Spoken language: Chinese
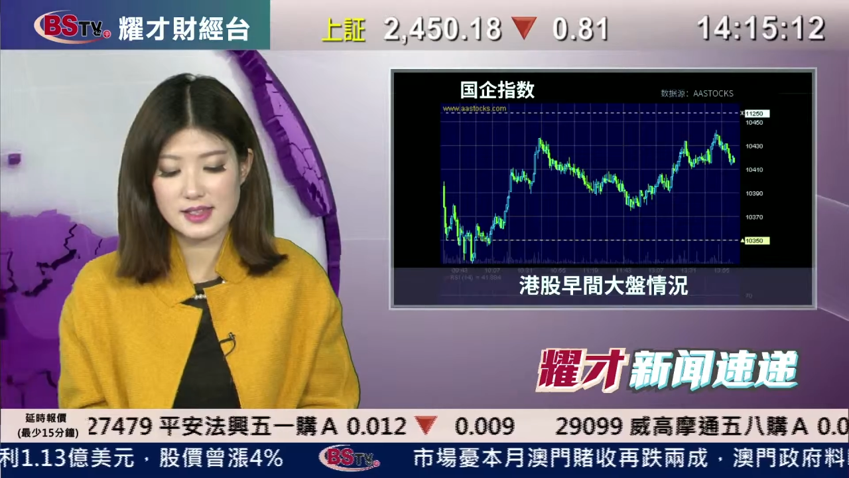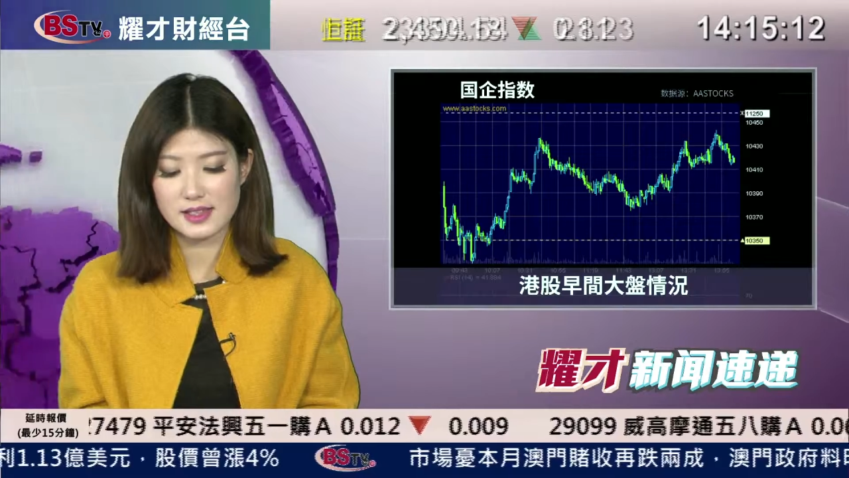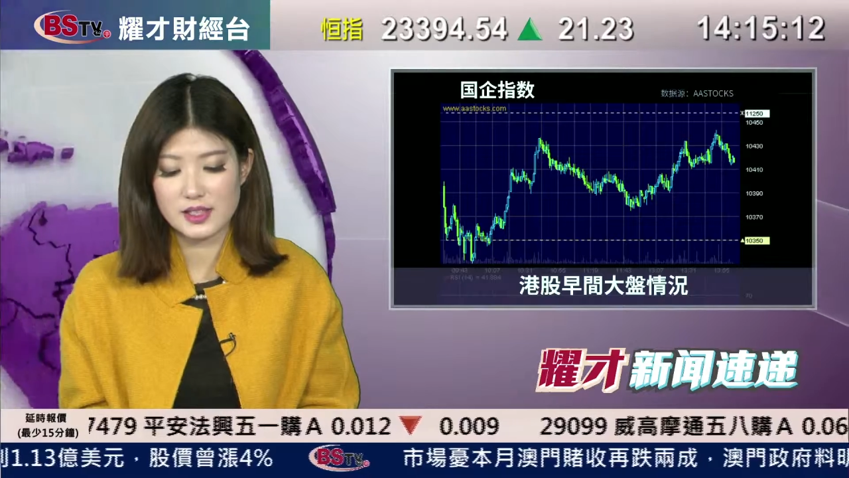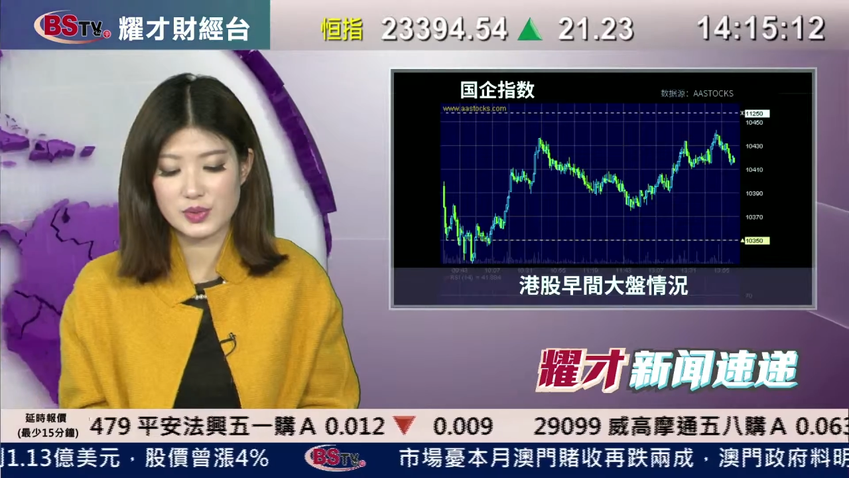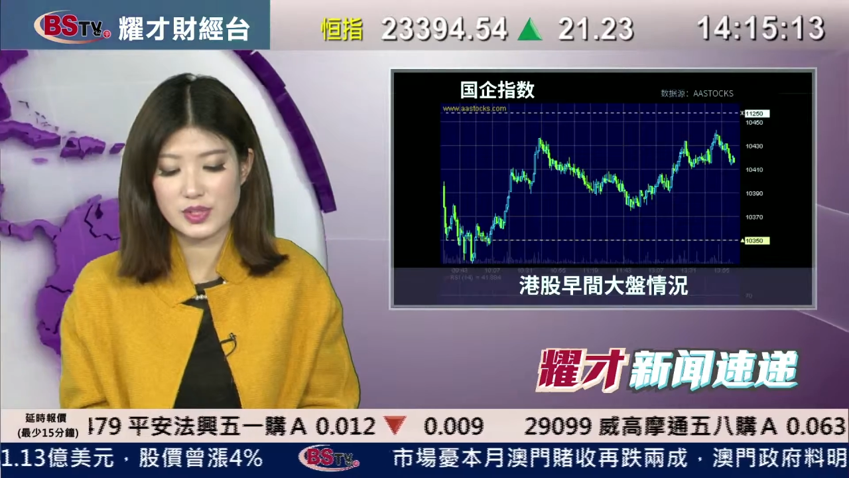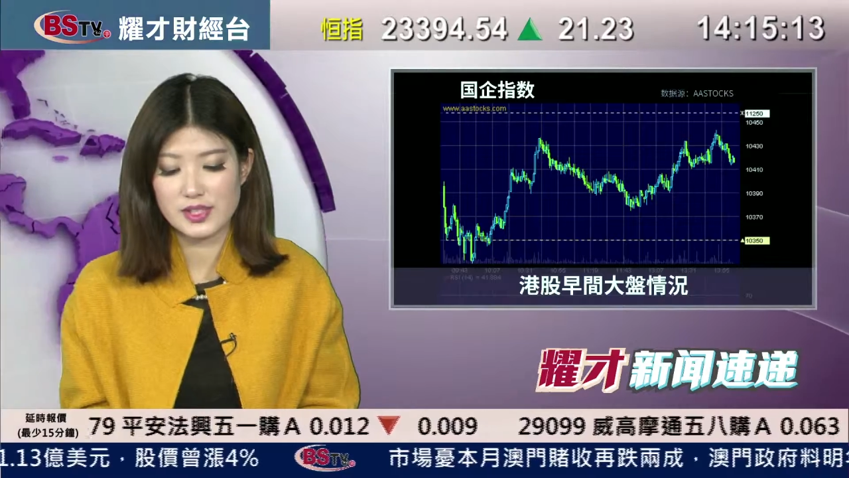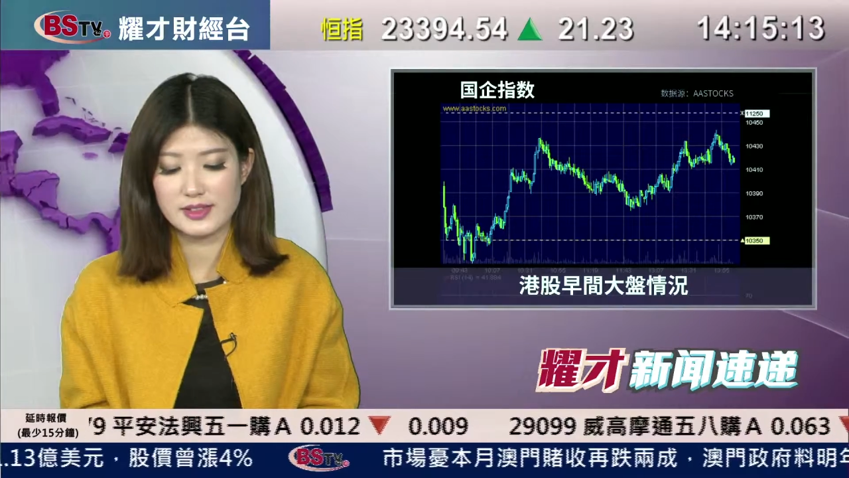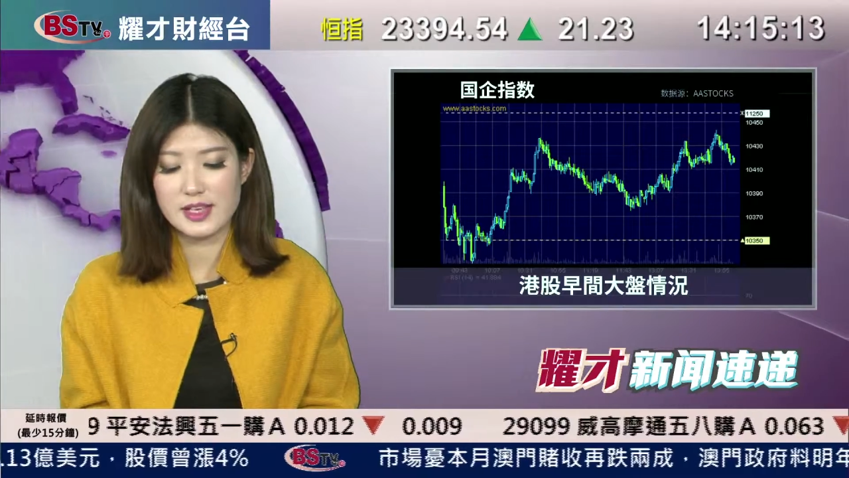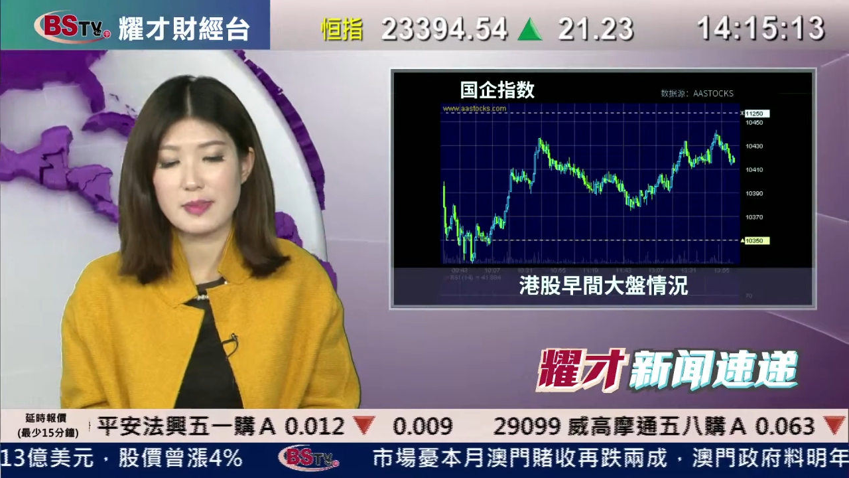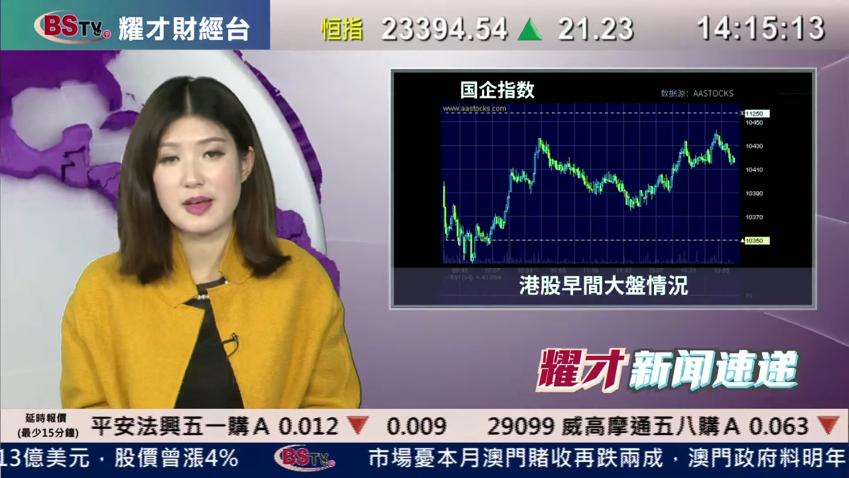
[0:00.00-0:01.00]
银河娱乐
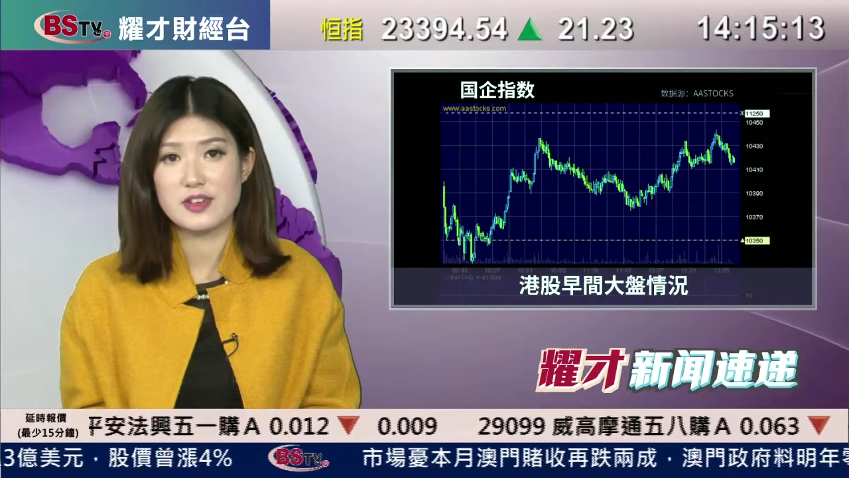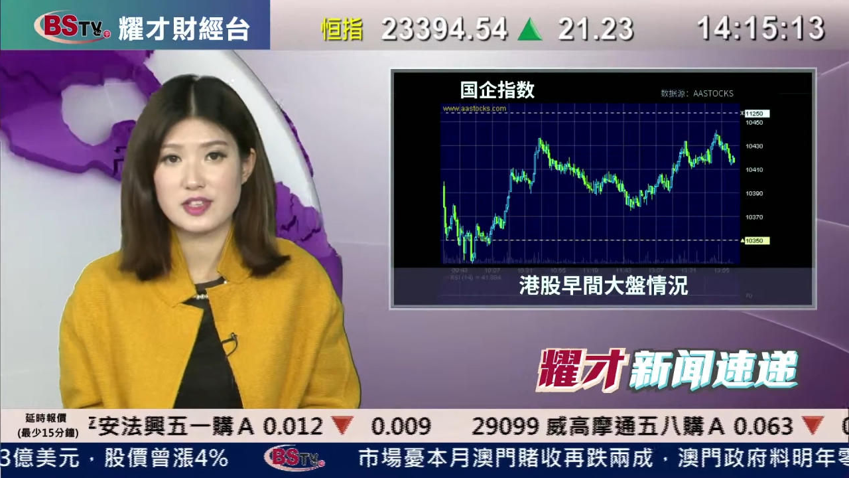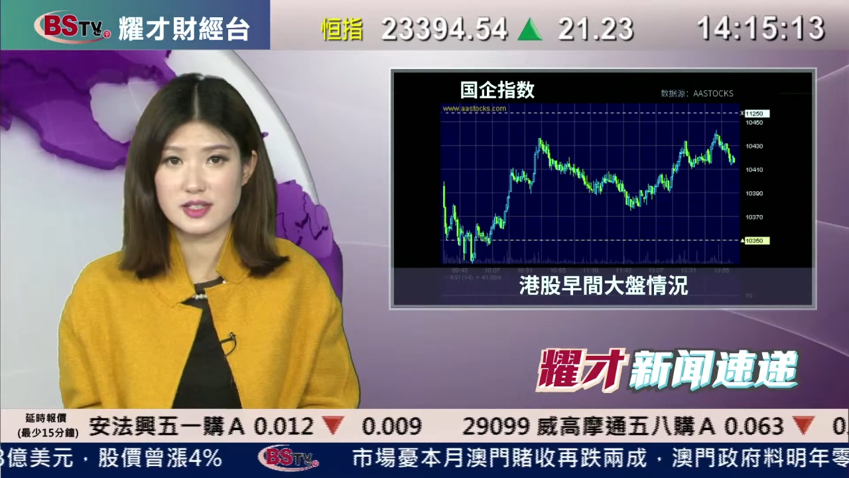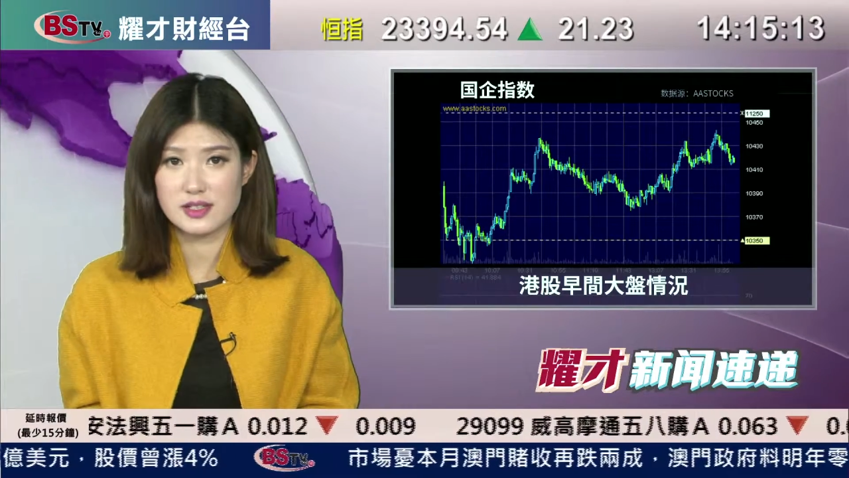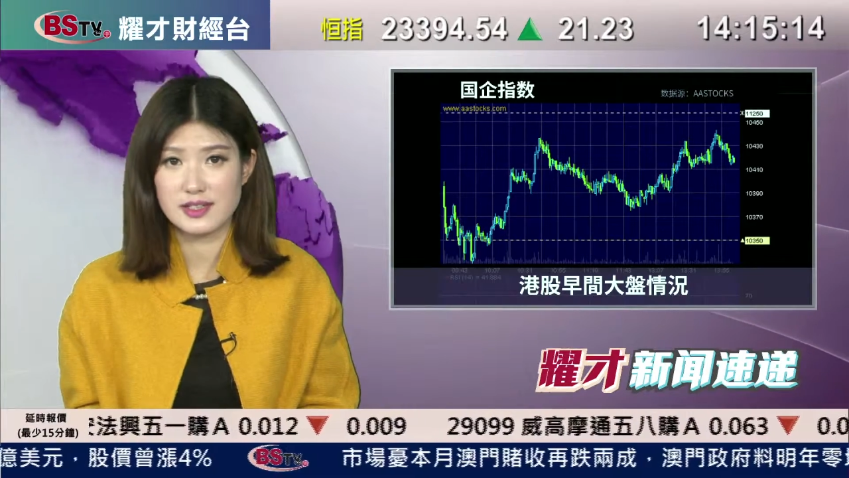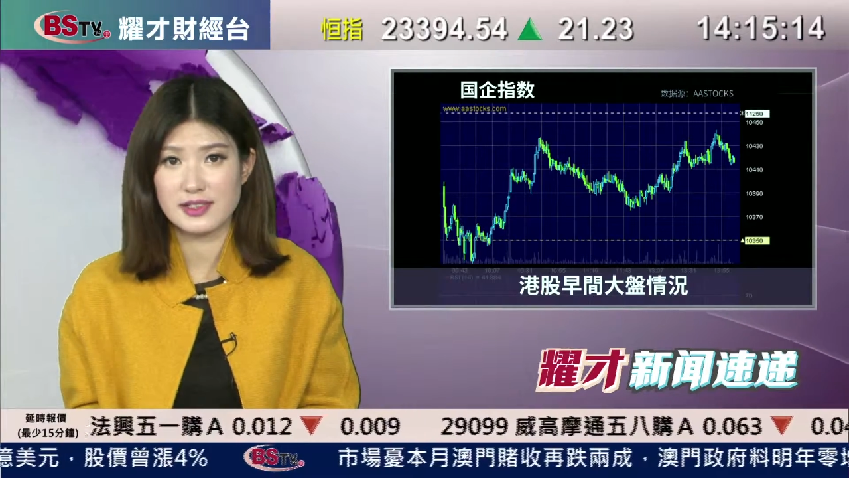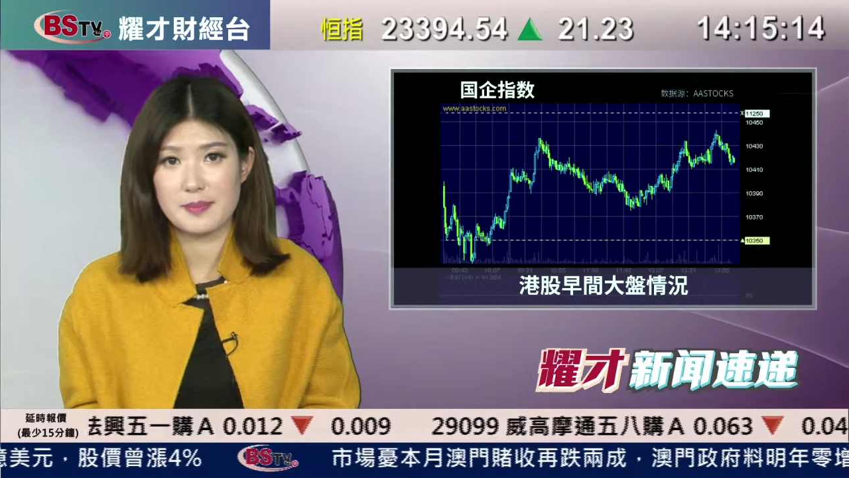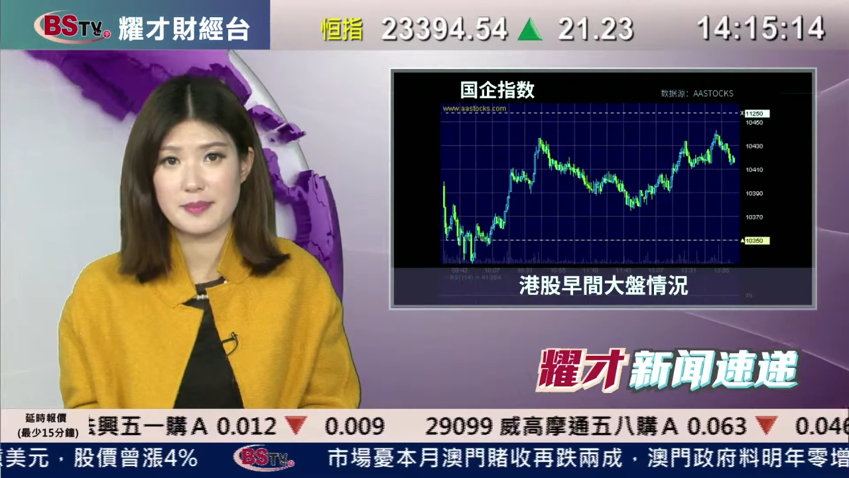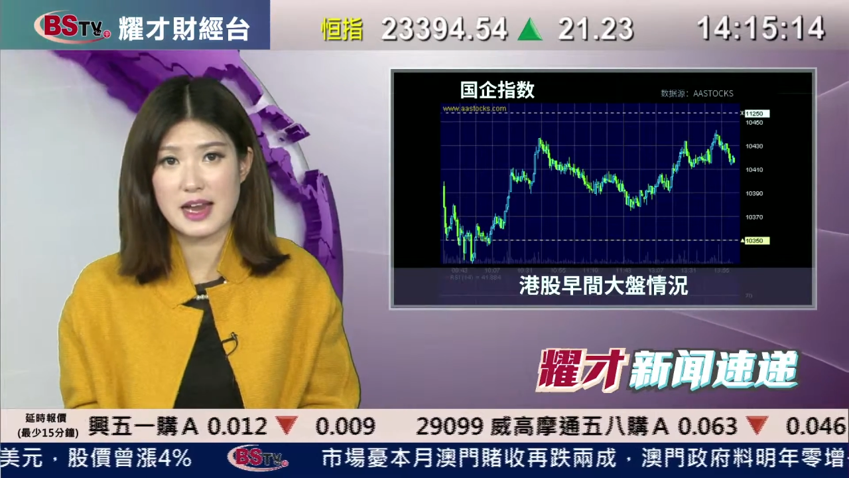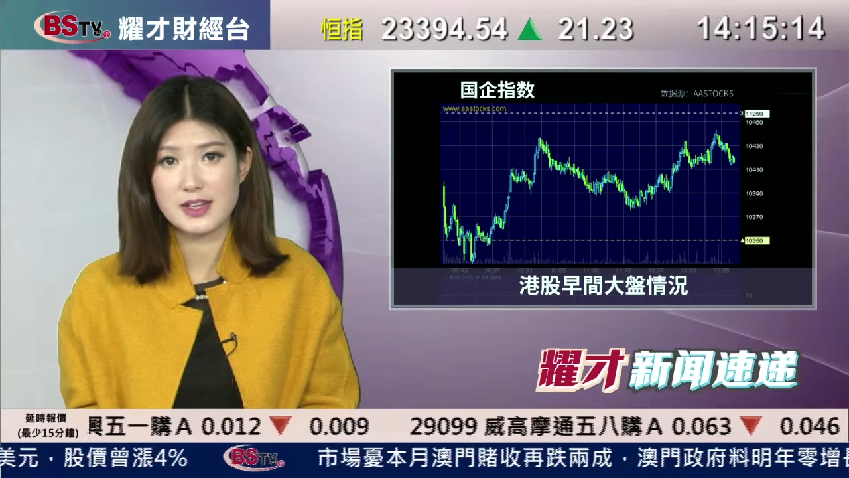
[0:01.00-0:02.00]
跌百分之一点
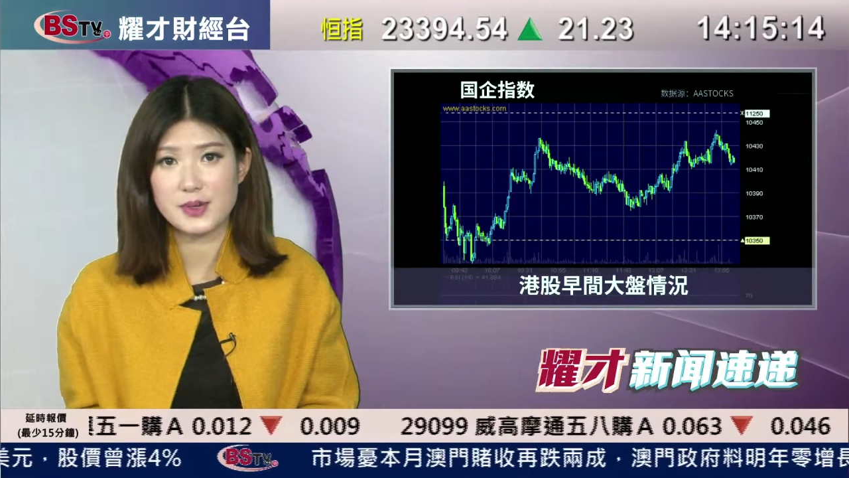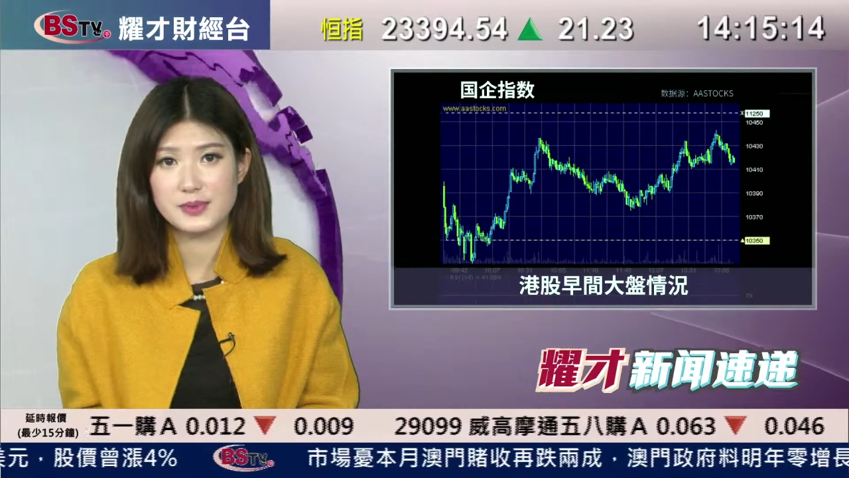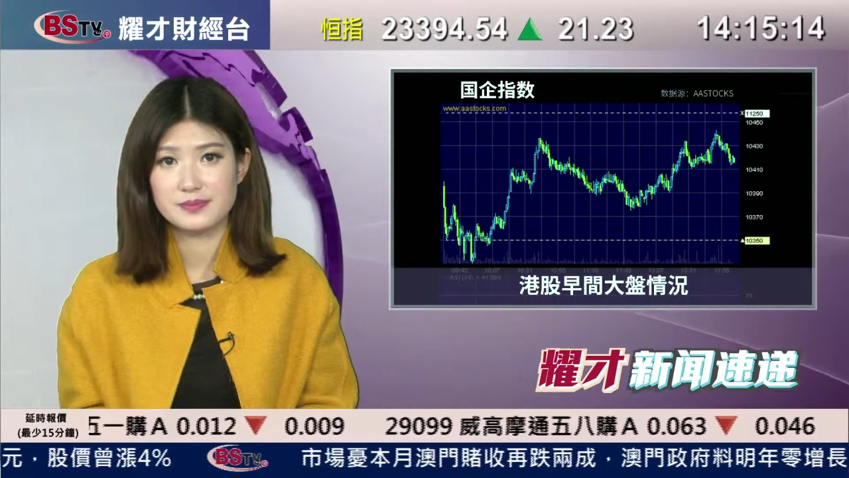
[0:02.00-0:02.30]
八六。